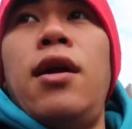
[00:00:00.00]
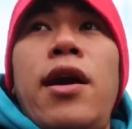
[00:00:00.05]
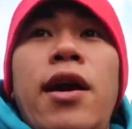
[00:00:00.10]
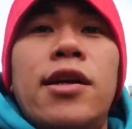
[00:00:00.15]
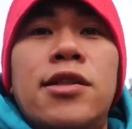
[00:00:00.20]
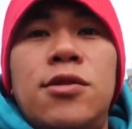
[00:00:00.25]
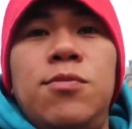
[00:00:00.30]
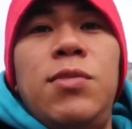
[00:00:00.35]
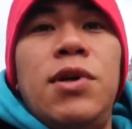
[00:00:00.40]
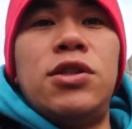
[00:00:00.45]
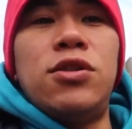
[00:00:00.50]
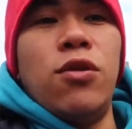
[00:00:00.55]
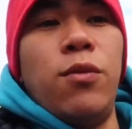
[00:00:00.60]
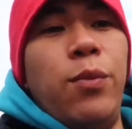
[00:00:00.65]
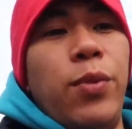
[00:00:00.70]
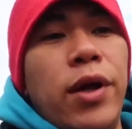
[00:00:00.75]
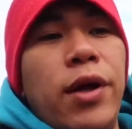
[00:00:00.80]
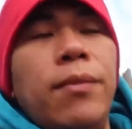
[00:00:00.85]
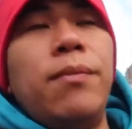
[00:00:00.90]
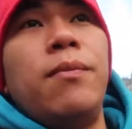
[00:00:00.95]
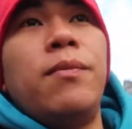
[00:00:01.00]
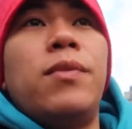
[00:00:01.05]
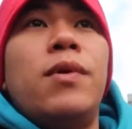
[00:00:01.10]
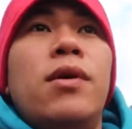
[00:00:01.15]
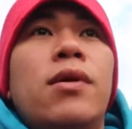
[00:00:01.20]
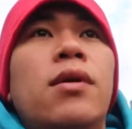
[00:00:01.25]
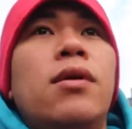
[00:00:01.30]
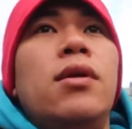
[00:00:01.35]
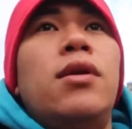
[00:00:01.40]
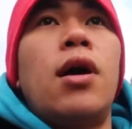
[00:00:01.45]
SB Supreme
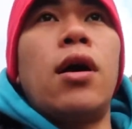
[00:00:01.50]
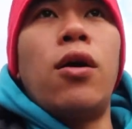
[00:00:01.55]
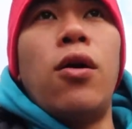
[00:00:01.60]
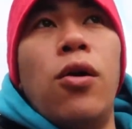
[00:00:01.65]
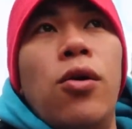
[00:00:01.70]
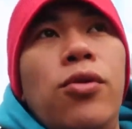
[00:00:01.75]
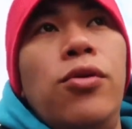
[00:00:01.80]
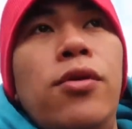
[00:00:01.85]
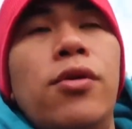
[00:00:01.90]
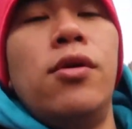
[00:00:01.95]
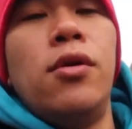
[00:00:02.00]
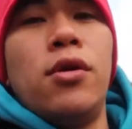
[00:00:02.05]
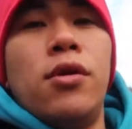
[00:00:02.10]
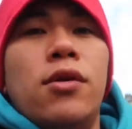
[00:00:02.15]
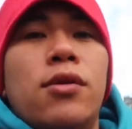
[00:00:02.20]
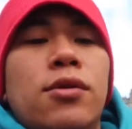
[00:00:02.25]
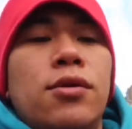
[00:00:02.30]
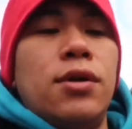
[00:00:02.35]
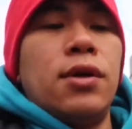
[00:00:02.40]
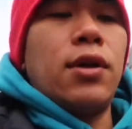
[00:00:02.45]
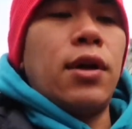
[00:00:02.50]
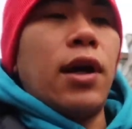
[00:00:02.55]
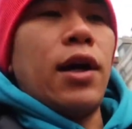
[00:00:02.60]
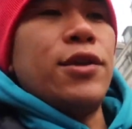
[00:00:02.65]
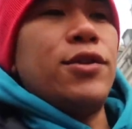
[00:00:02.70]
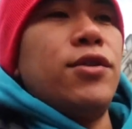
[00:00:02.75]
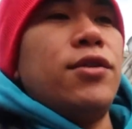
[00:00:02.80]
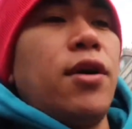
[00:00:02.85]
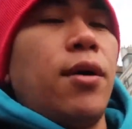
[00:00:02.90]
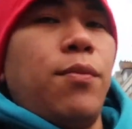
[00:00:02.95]
na gold
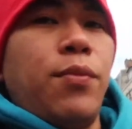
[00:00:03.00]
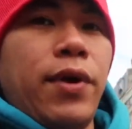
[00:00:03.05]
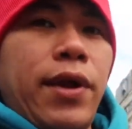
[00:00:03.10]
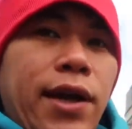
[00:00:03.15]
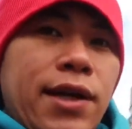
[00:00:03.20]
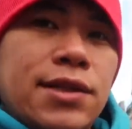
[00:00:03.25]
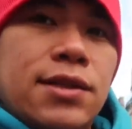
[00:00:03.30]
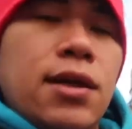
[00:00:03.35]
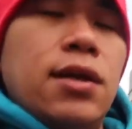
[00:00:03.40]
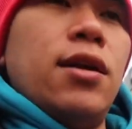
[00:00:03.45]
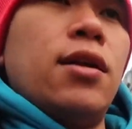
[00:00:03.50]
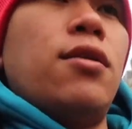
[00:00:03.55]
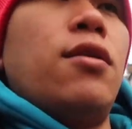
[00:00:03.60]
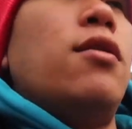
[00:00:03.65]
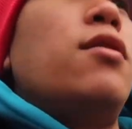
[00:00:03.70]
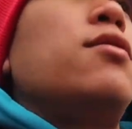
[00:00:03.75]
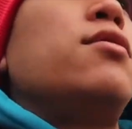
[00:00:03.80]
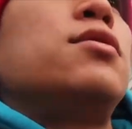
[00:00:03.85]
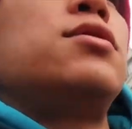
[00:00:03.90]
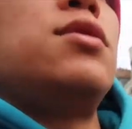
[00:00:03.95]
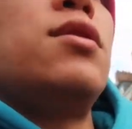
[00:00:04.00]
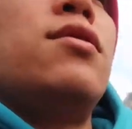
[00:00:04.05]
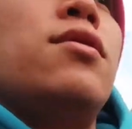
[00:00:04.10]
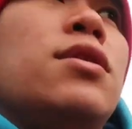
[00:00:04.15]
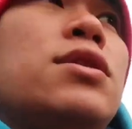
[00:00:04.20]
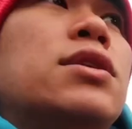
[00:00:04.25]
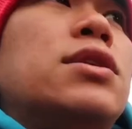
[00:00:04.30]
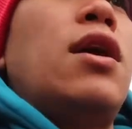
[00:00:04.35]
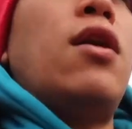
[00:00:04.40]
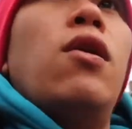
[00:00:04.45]
kaso nag brakes din ito
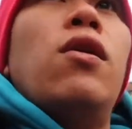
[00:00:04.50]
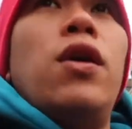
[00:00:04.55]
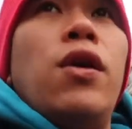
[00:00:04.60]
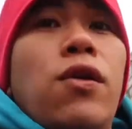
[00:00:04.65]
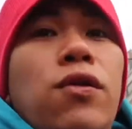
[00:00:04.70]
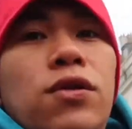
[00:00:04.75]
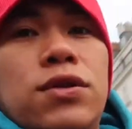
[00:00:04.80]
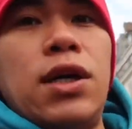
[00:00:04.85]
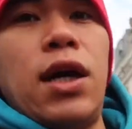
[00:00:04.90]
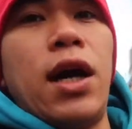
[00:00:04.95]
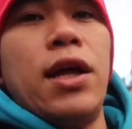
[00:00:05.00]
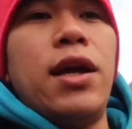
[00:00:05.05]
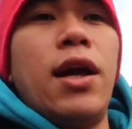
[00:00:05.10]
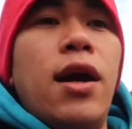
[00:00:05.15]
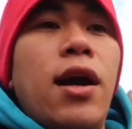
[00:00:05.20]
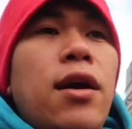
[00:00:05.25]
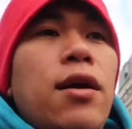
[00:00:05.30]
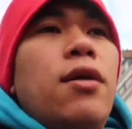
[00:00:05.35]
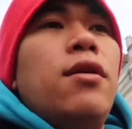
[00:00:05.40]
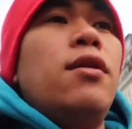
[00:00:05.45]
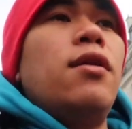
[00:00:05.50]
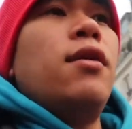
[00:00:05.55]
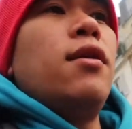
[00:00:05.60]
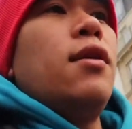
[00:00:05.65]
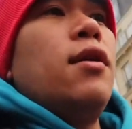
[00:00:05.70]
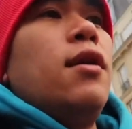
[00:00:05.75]
so sasauli ko to sa kanya ngayon